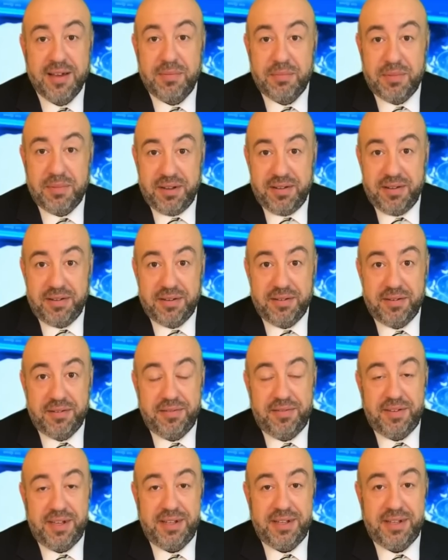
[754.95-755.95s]
Мы
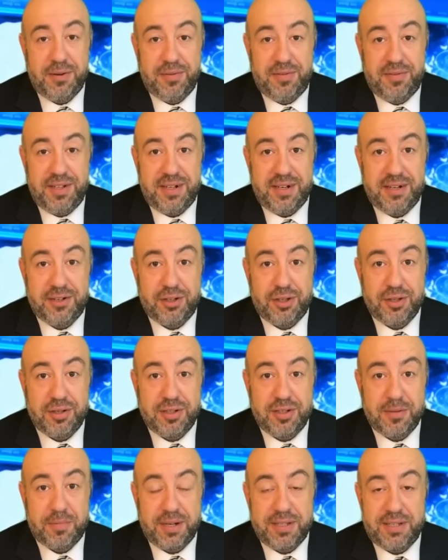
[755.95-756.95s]
э, увидели, что
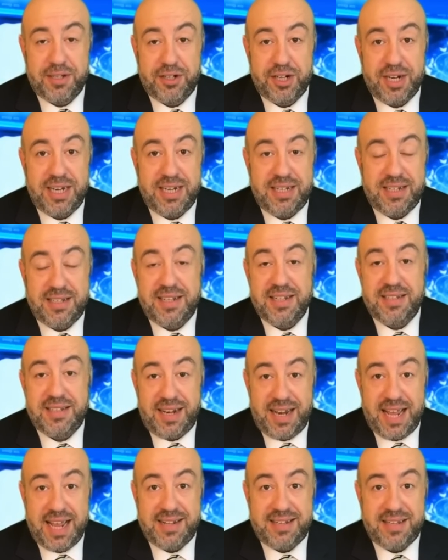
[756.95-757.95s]
на протяжении
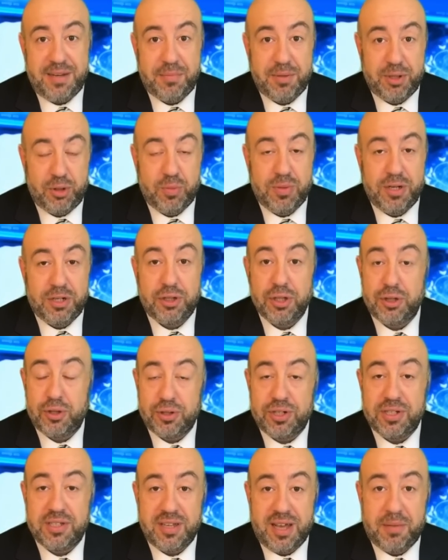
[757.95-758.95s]
десятилетий мы думали, что то
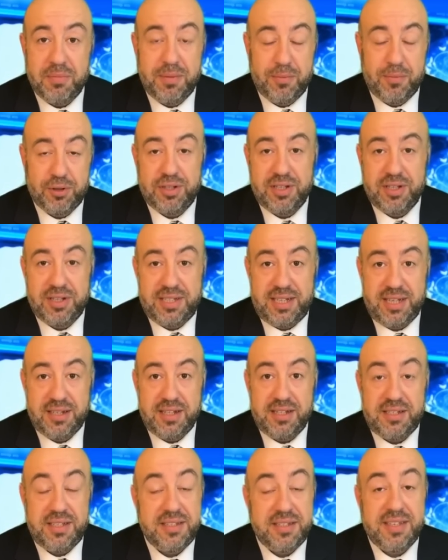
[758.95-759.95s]
же самое можно
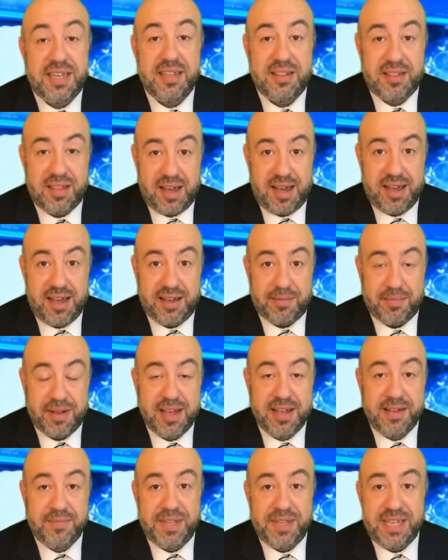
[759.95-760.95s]
сделать и с Китаем.
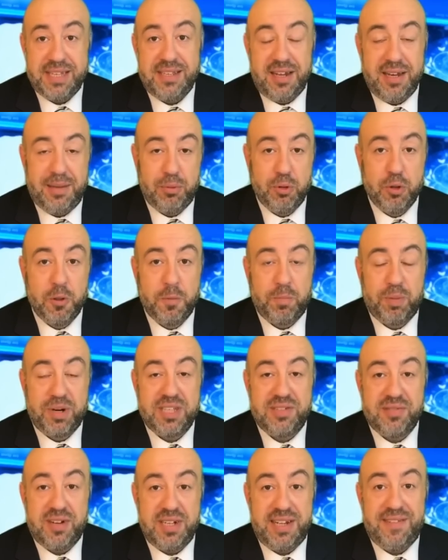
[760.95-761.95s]
Если они будут
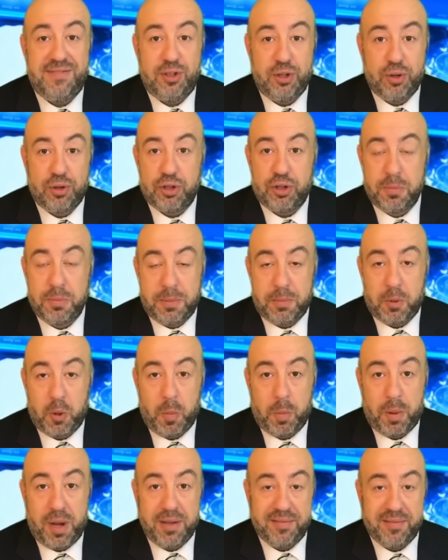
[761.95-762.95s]
производить все, что мы
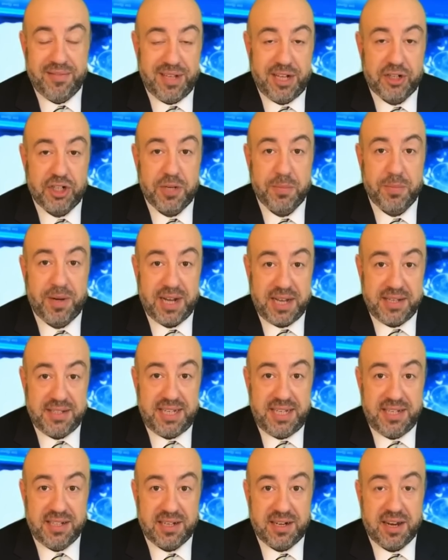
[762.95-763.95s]
покупаем в наших
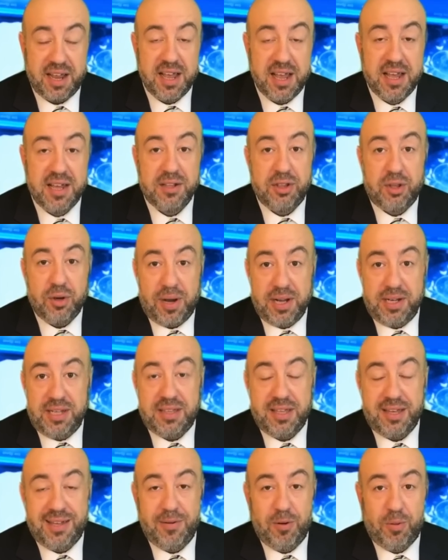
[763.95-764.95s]
магазинах, то они
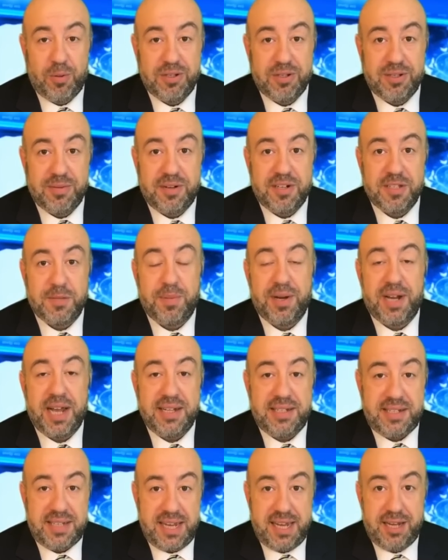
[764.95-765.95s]
таким образом
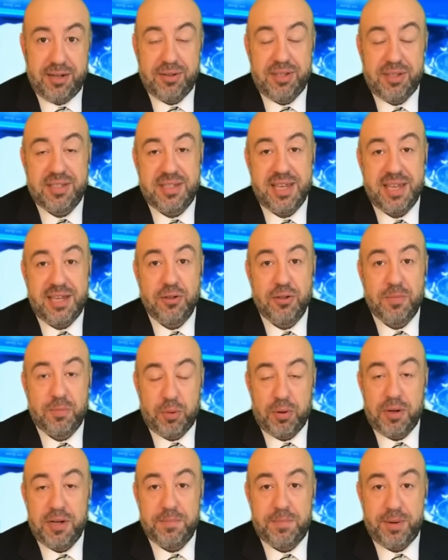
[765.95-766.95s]
разбогатеют и станут
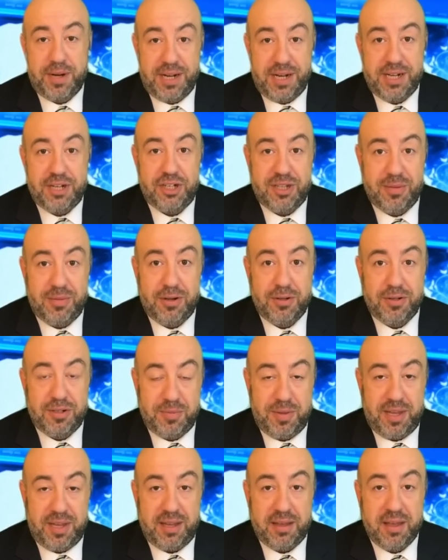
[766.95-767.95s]
более приличными
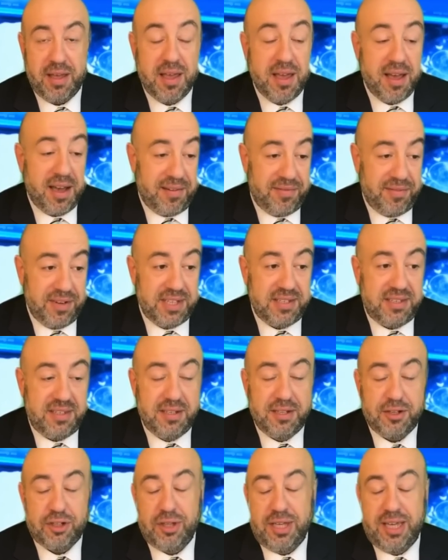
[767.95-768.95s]
людьми. А
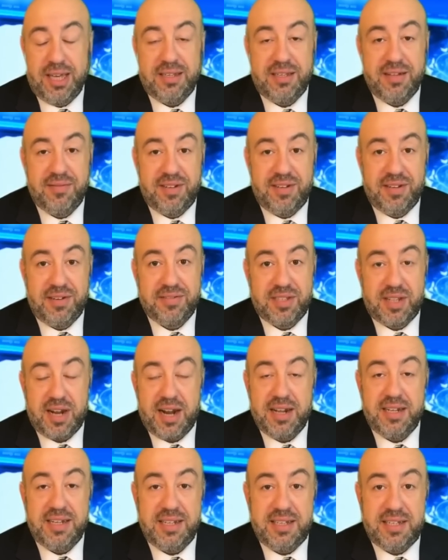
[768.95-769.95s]
выяснилось, что если в,
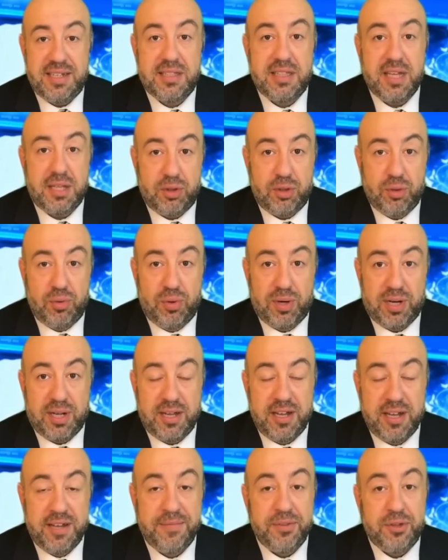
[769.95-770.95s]
стране диктатура,
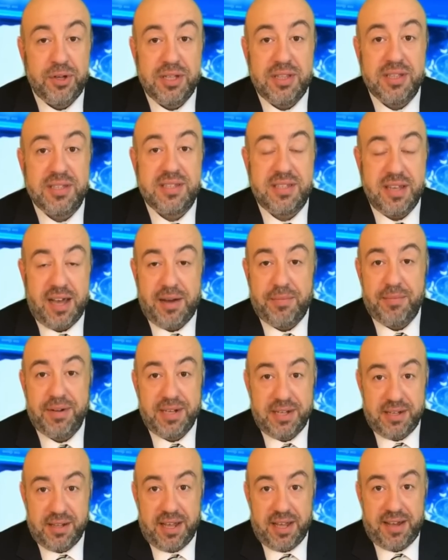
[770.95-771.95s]
то это
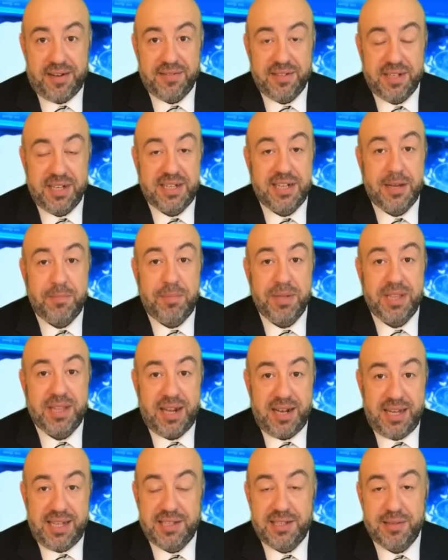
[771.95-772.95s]
самое главное.
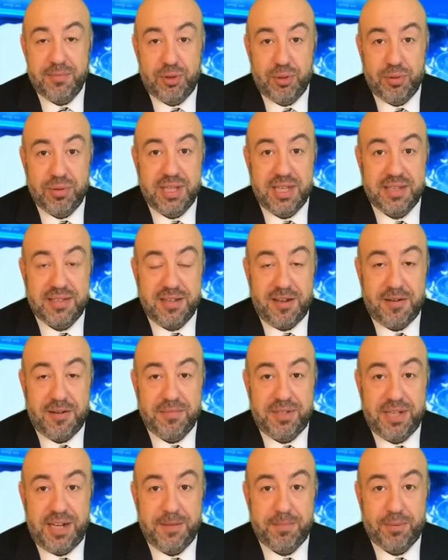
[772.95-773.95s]
Капитализм тут на самом
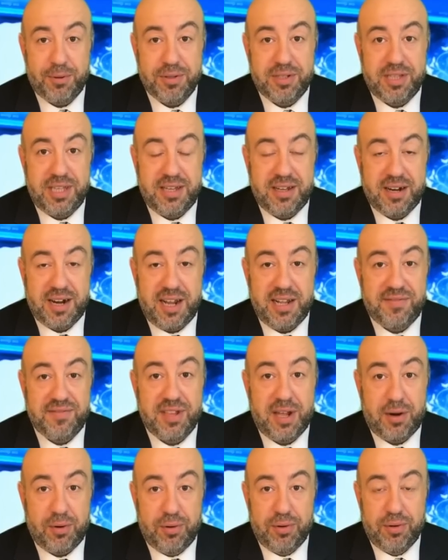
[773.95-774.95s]
деле просто играет
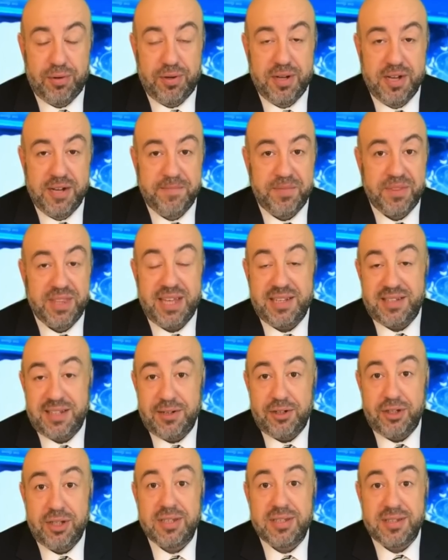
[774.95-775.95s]
вторую
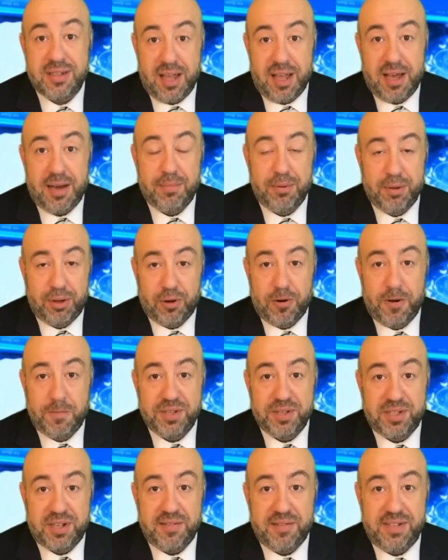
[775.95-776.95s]
достаточно слабую роль
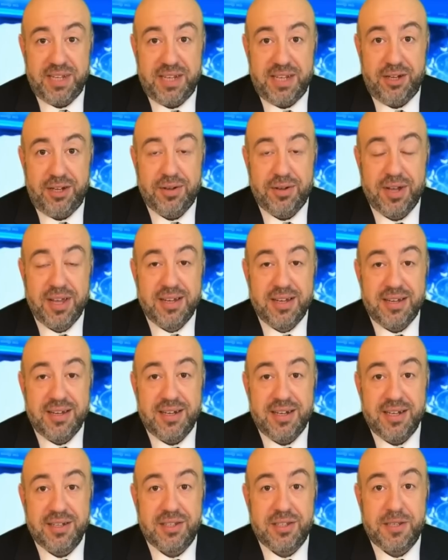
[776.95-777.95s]
по сравнению
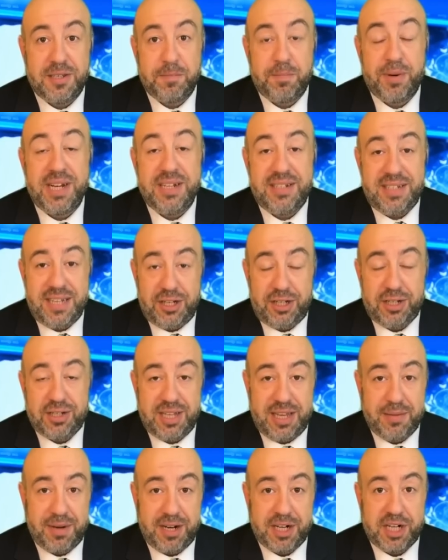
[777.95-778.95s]
э, с
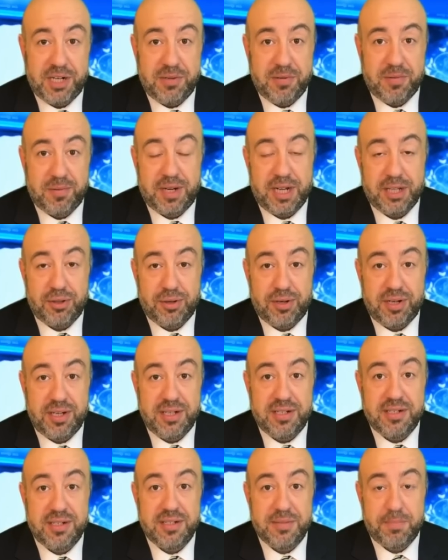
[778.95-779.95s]
политическим режимом,
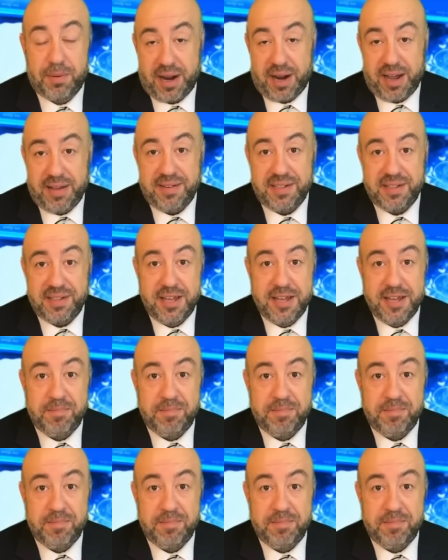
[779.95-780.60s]
который э, правит.